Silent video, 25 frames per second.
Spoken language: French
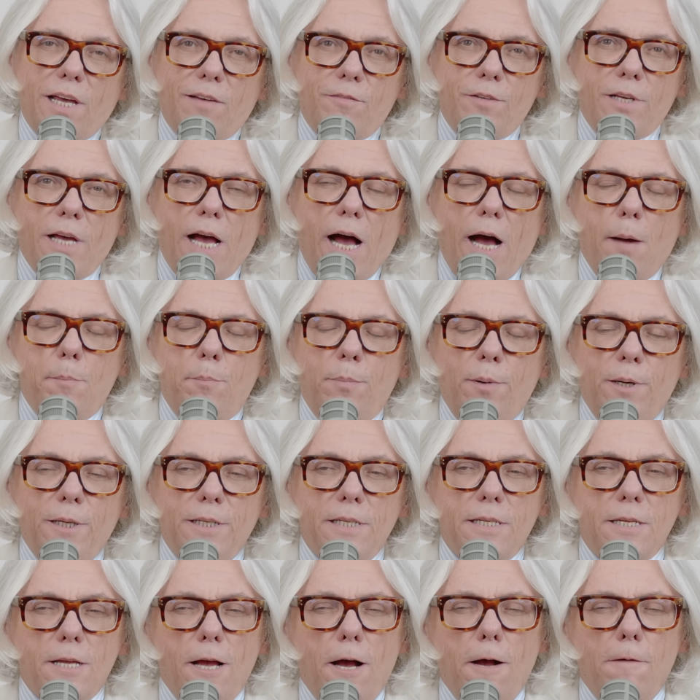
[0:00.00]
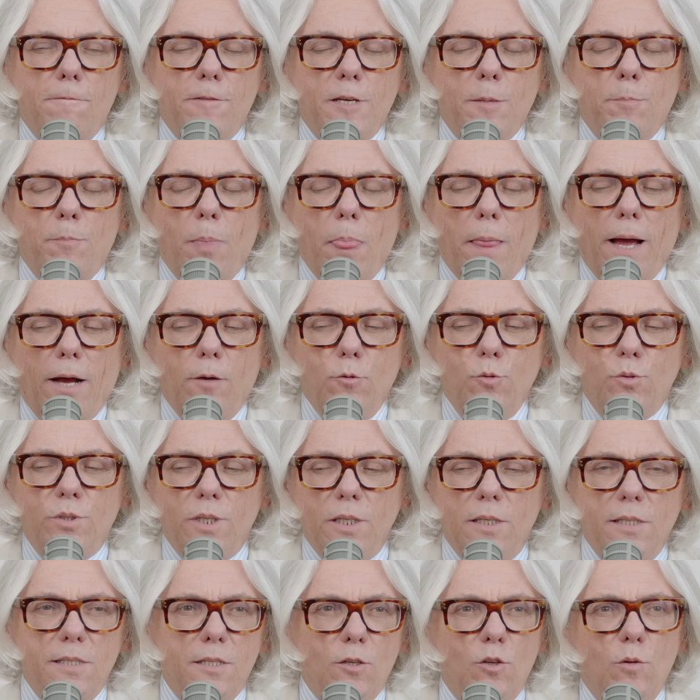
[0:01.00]
avait appelé, avait
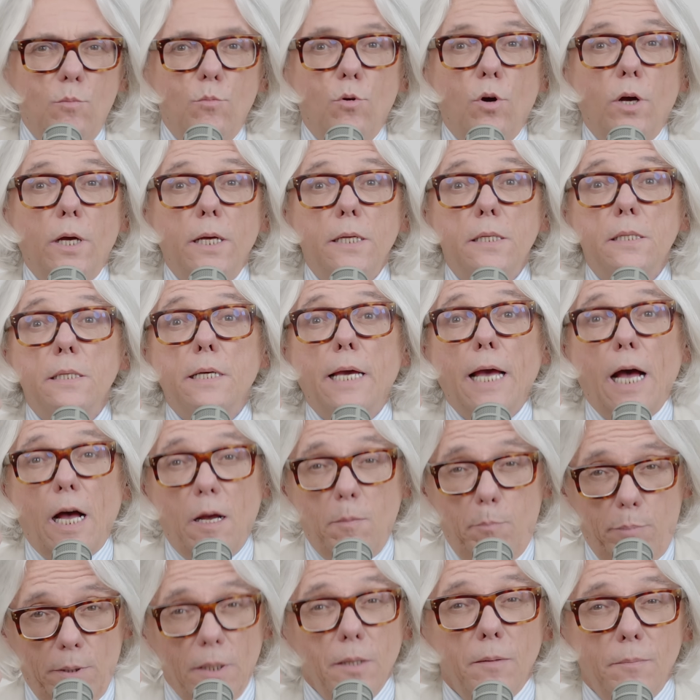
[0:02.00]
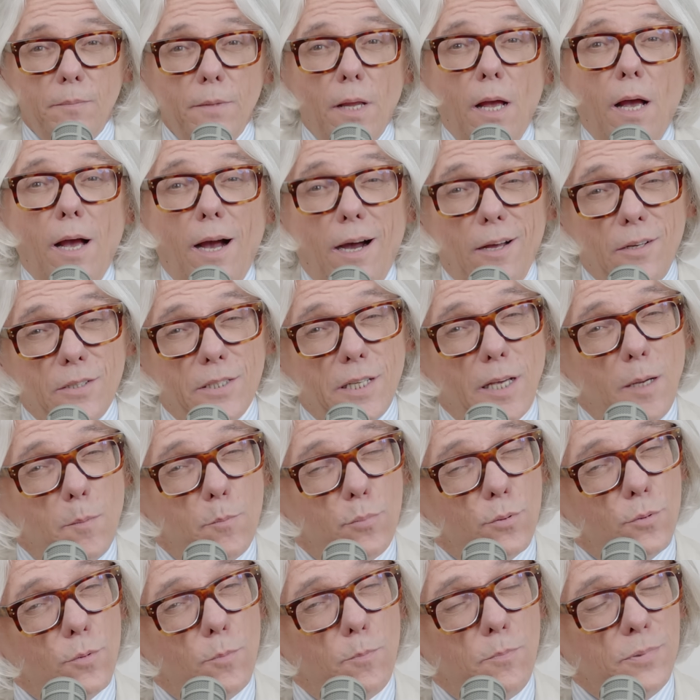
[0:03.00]
utilisé le mot escarpin, ce qui est un
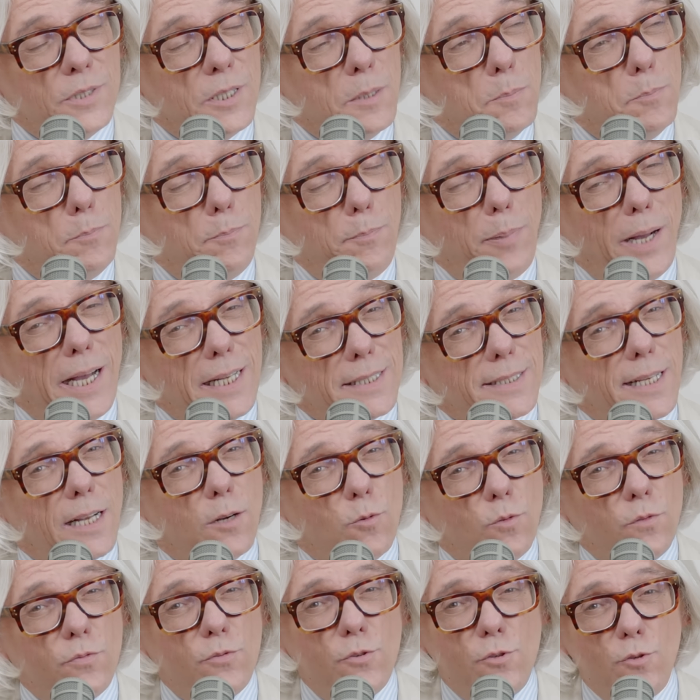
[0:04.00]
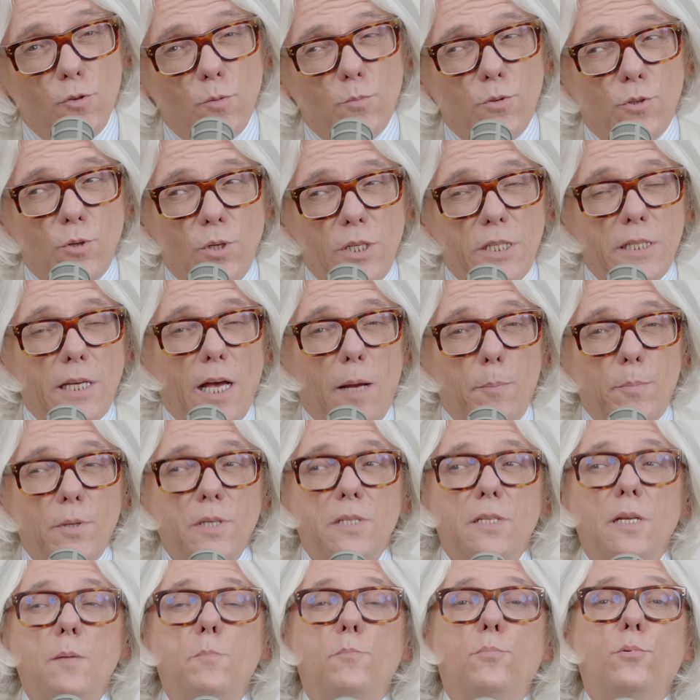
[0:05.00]
peu à confusion, parce que l'escarpin,
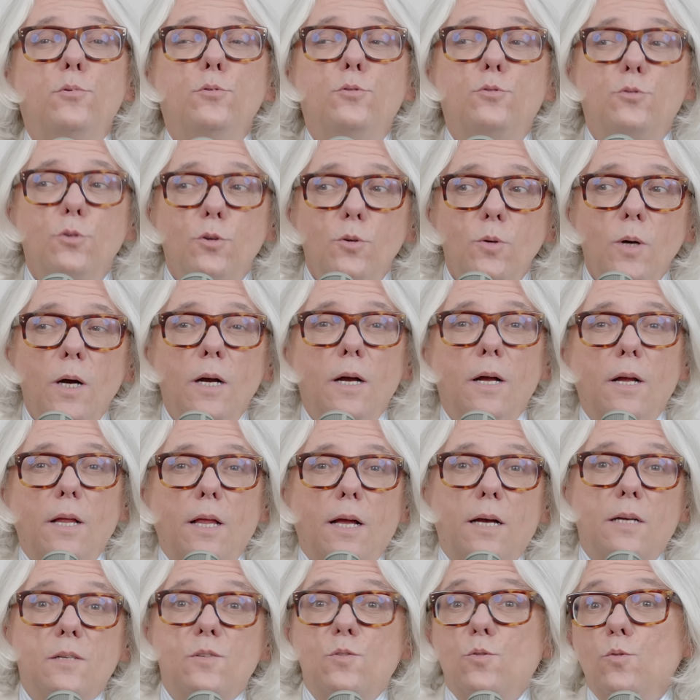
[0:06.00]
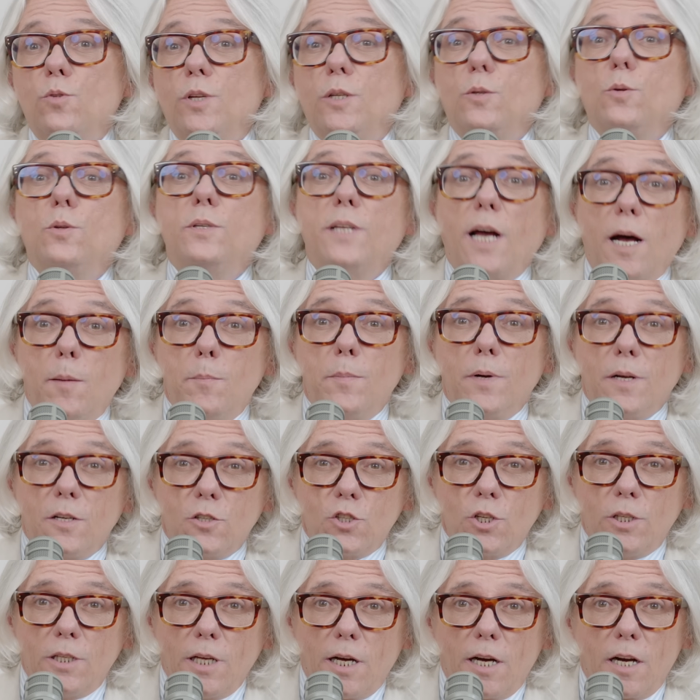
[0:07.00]
c'est plutôt un soulier de dame,
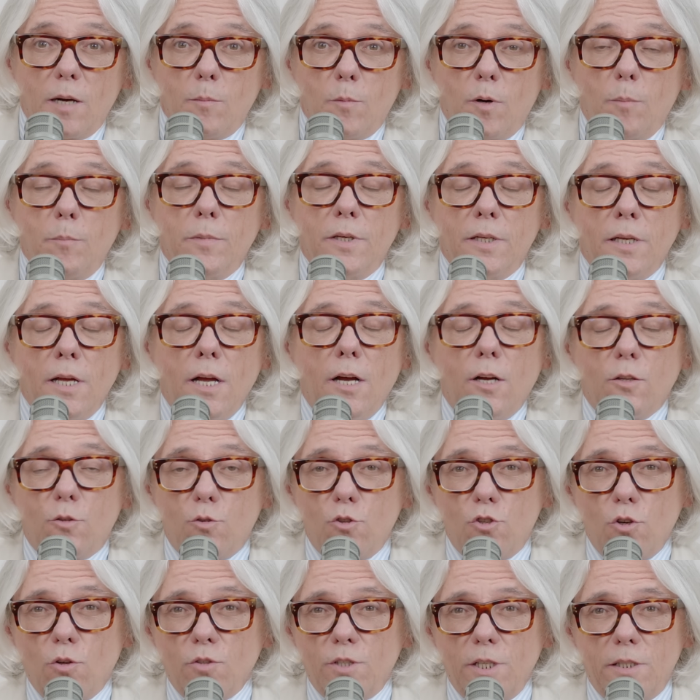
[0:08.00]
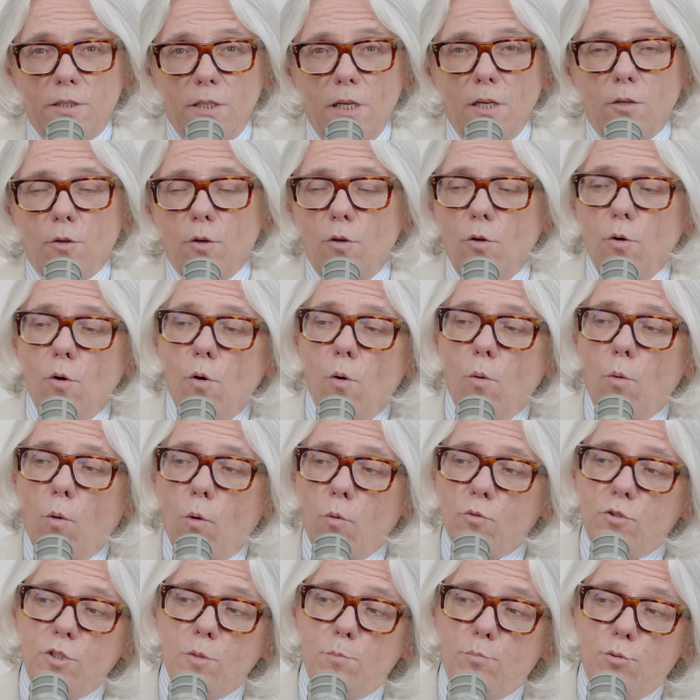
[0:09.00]
généralement. Mais toujours est-il que le,
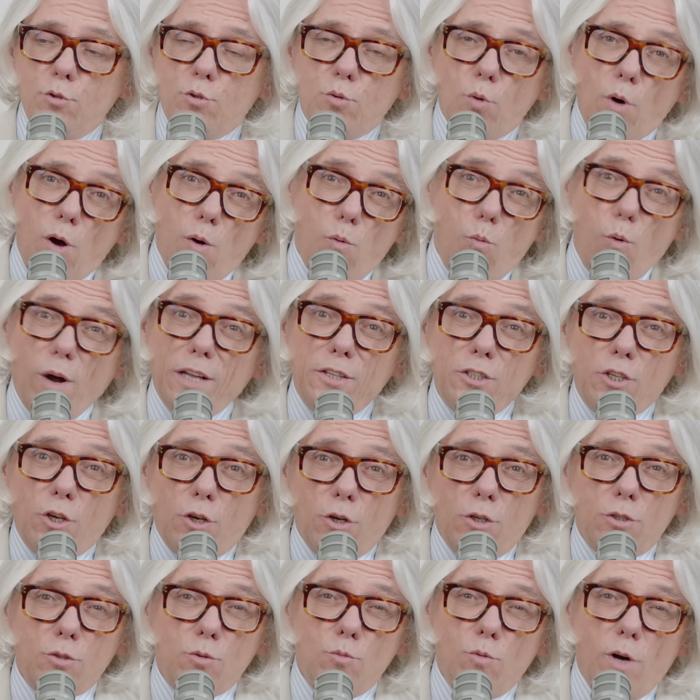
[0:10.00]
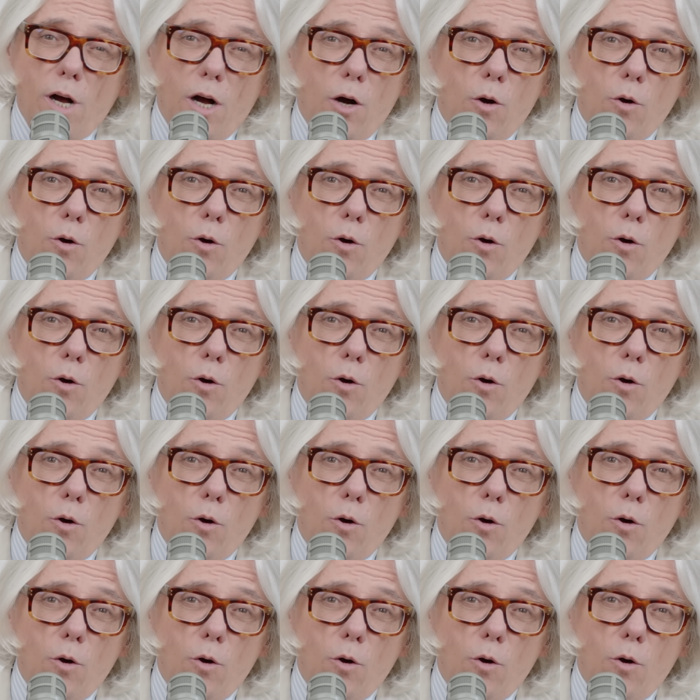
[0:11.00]
on dit plutôt un one cut ou un